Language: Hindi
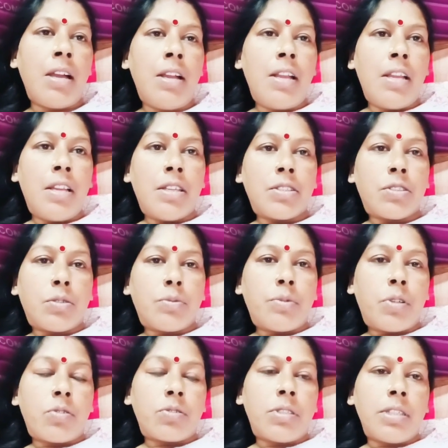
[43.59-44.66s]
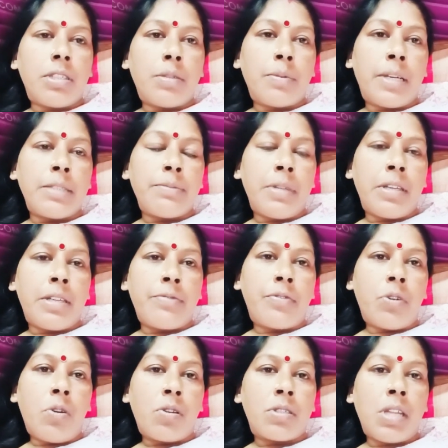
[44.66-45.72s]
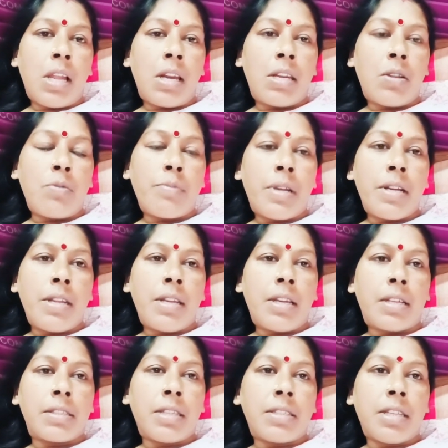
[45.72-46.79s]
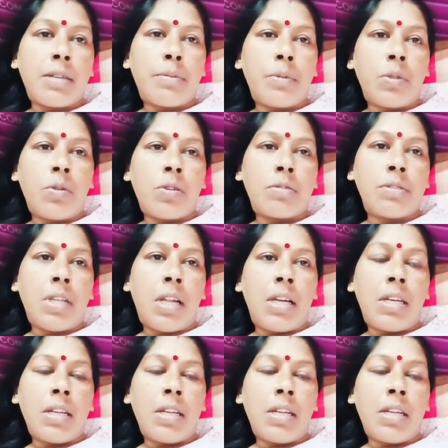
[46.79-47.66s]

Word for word: तो बहुत दिनों बाद मैं ब्लॉग डाल रही हूँ मन नहीं करता था ब्लॉग डालने को